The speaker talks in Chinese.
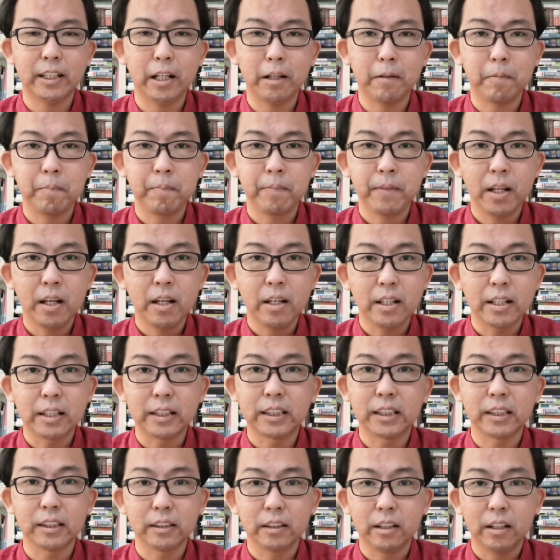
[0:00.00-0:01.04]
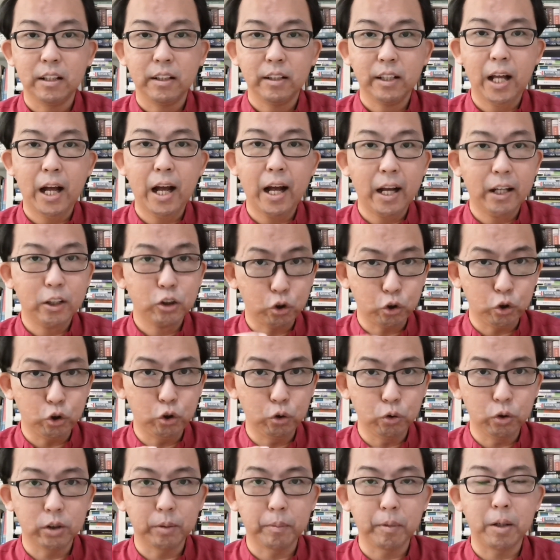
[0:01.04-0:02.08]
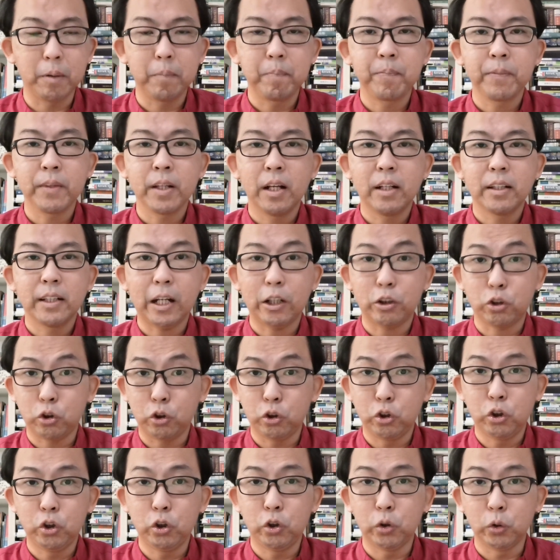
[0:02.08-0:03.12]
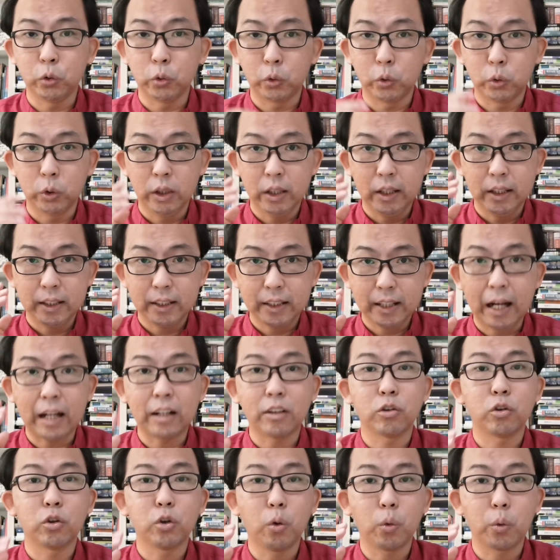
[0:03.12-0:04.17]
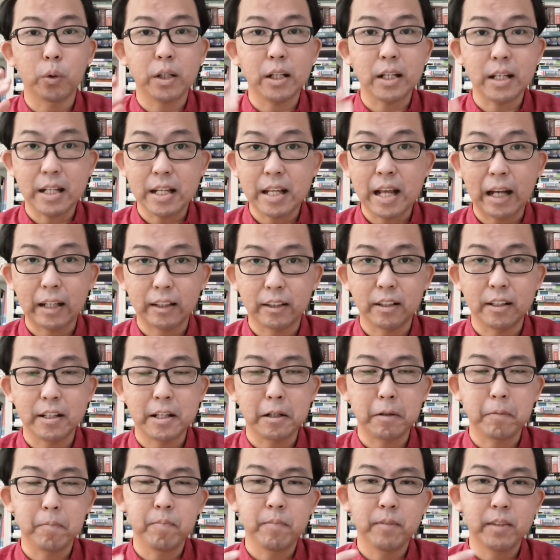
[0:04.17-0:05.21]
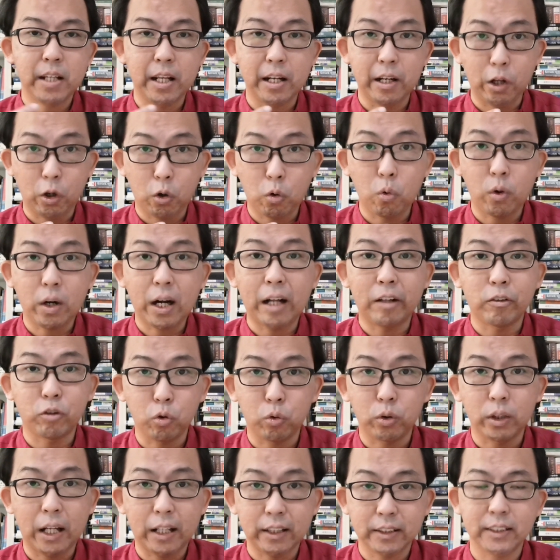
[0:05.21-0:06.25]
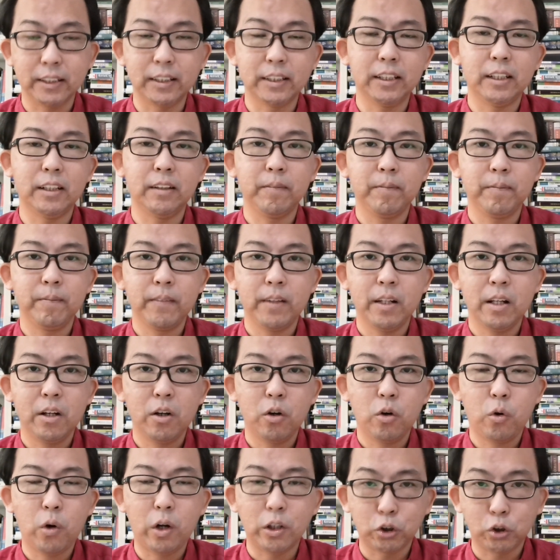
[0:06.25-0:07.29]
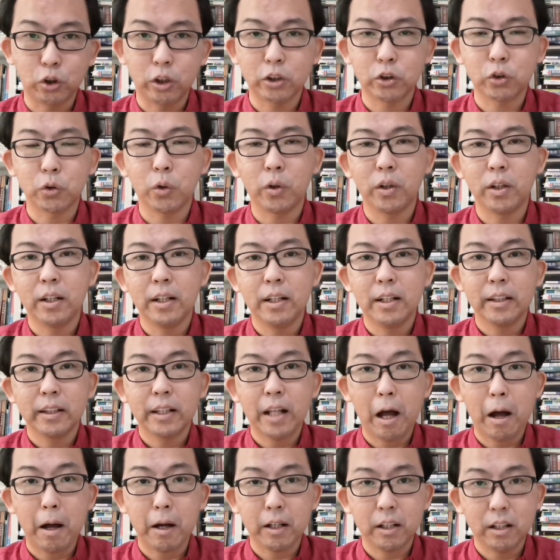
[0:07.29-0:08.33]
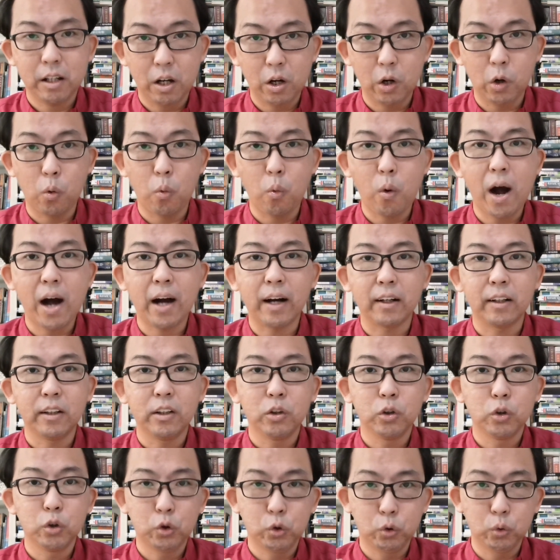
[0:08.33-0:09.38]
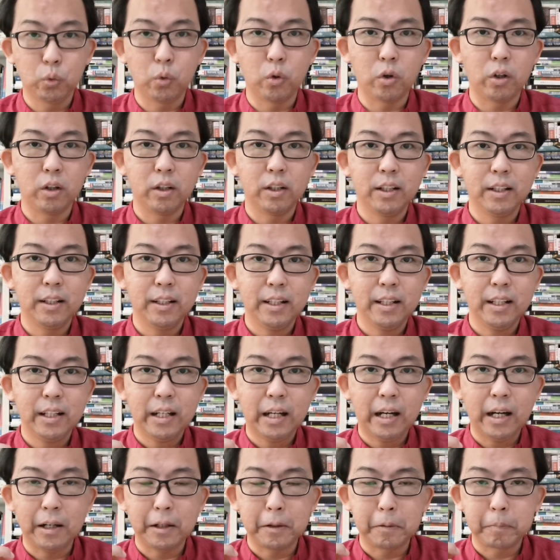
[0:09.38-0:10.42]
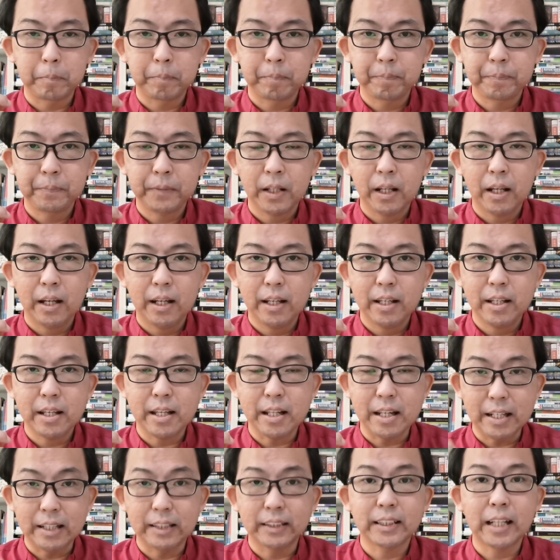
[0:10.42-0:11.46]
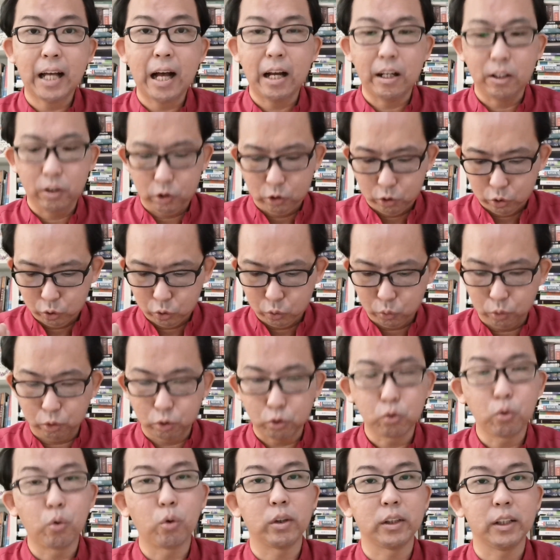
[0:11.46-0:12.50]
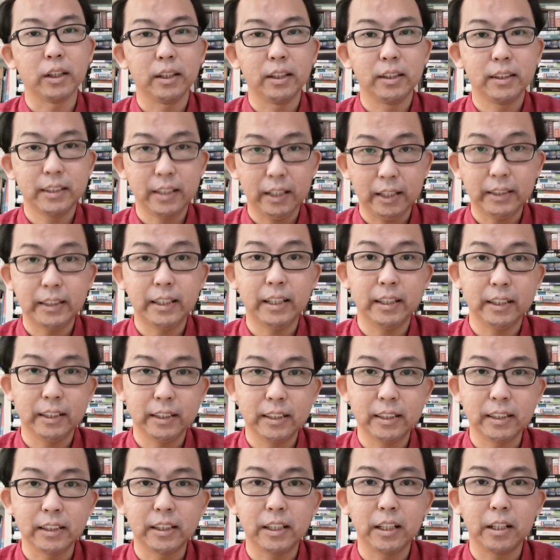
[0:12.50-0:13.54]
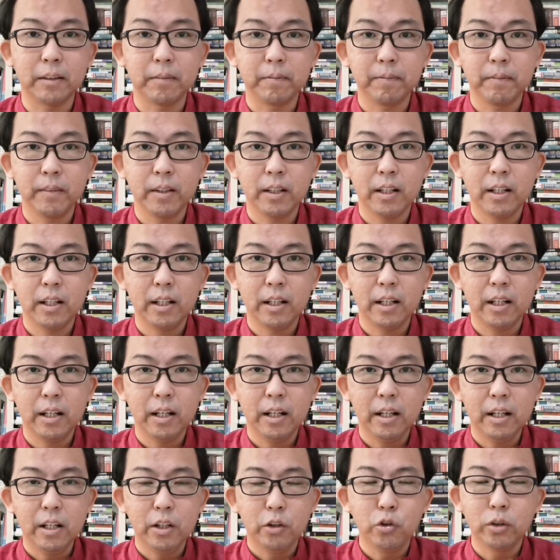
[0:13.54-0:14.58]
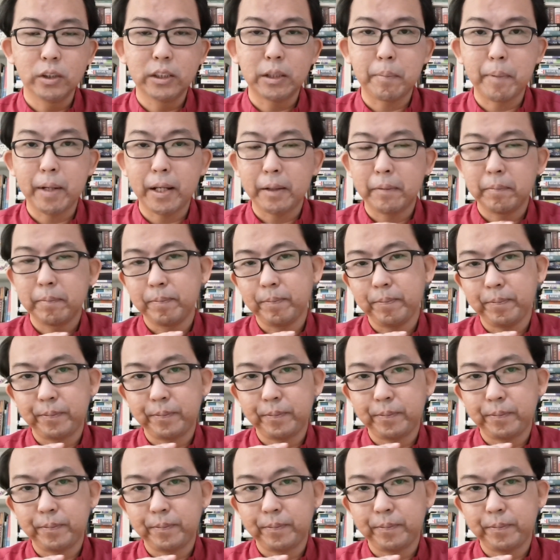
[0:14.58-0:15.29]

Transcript: 点，因此他寻求什么？他寻求感动伊利亚的灵，也能够感动他自己。换句话说，他渴望做，啊，伊丽莎所做的这一些的事情。弟兄姐妹。